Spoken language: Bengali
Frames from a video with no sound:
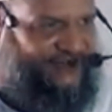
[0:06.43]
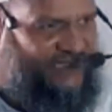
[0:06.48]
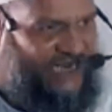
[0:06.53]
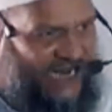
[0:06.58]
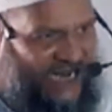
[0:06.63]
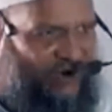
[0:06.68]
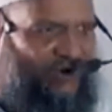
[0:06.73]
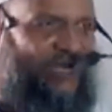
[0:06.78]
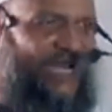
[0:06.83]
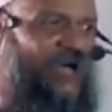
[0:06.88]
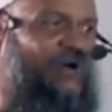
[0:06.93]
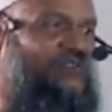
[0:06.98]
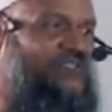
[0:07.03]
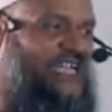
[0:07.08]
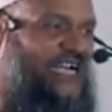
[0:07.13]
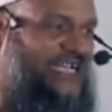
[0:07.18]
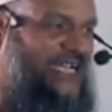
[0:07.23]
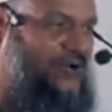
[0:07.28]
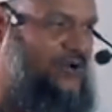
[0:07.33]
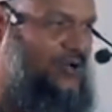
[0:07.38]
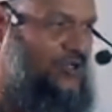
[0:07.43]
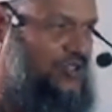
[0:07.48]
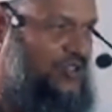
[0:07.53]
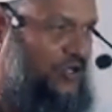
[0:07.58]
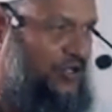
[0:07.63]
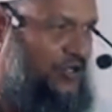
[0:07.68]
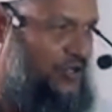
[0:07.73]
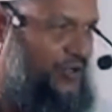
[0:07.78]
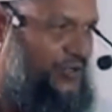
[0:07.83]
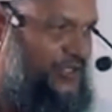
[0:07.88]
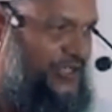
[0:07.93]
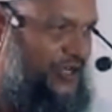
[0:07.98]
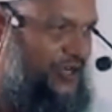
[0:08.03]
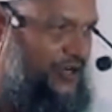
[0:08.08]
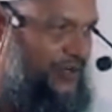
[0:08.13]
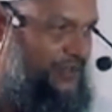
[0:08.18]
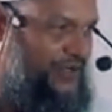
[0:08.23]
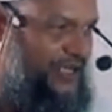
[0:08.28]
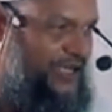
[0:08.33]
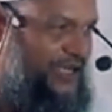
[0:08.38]
তাহলেও তাকে গোসল করতে
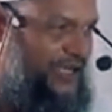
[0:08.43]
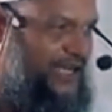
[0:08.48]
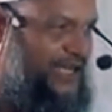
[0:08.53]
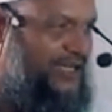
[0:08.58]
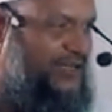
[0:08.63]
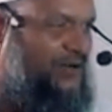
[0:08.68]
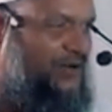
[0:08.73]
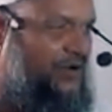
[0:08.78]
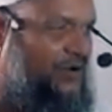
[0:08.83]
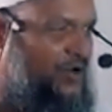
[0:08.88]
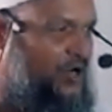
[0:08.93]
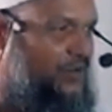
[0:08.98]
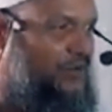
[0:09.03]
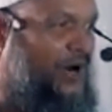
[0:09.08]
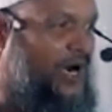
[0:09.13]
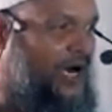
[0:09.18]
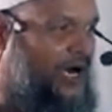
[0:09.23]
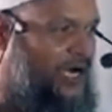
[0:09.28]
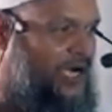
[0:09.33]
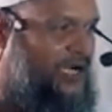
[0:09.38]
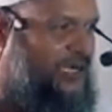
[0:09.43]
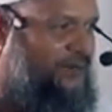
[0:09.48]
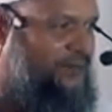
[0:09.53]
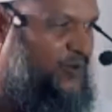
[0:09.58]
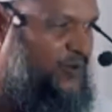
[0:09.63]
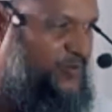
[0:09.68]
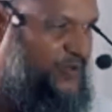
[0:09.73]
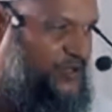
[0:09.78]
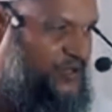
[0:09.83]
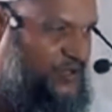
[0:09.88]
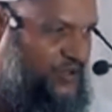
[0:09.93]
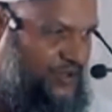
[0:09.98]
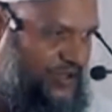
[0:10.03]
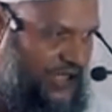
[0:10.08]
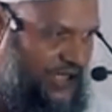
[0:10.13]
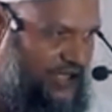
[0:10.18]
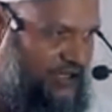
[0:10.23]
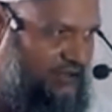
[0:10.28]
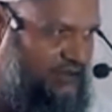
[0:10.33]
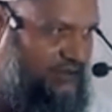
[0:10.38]
হবে এক অবাক
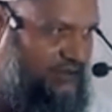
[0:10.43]
পবিত্রতা